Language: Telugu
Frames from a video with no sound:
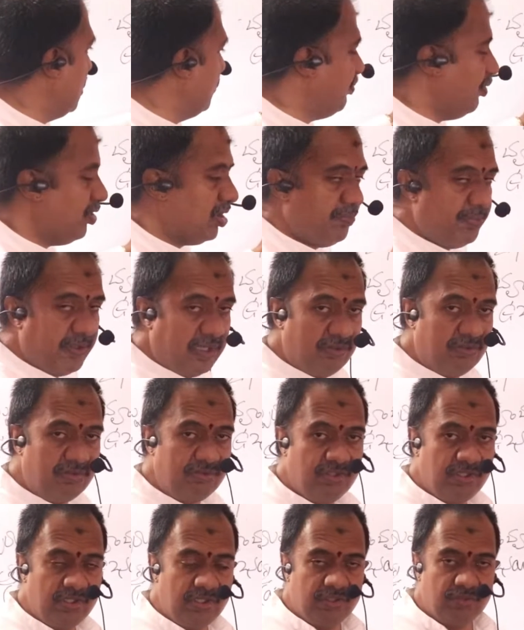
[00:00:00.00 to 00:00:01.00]
అంటే పూర్వపదం
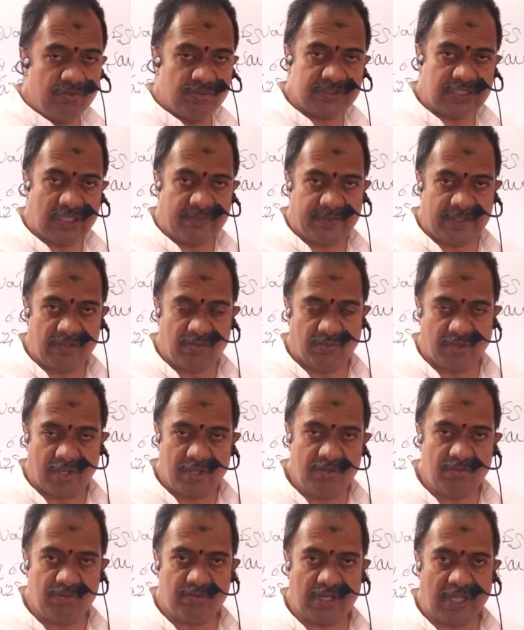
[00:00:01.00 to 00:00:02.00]
ఉత్తర పదం
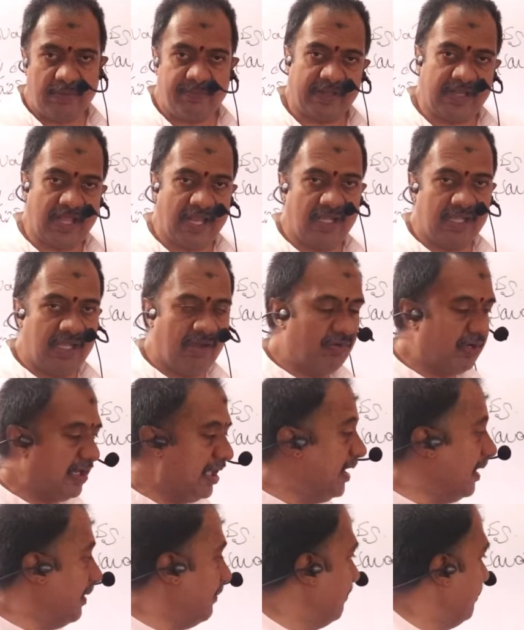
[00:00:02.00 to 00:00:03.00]
రెండు కూడా ప్రధానంగా
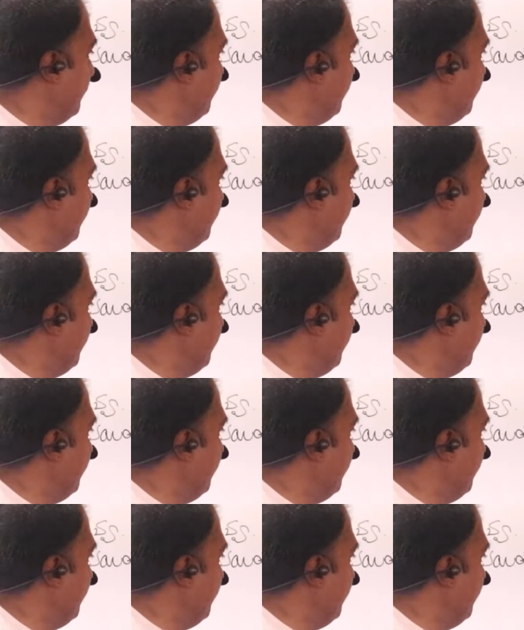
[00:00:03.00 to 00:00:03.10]
ఉంటాయి